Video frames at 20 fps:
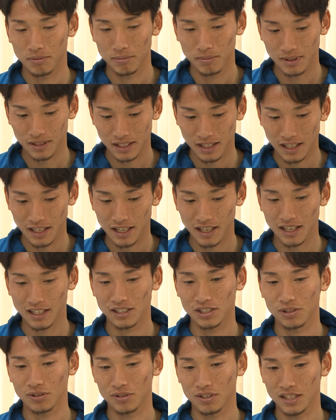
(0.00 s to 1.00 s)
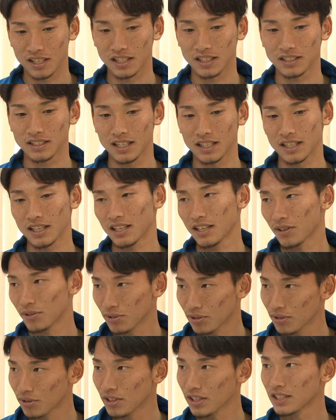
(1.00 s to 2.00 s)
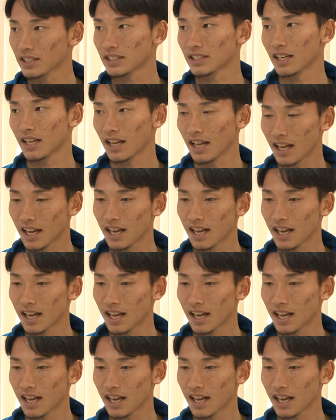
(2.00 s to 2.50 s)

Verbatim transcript: まあ、なかなかショッキングな出来事でしたね。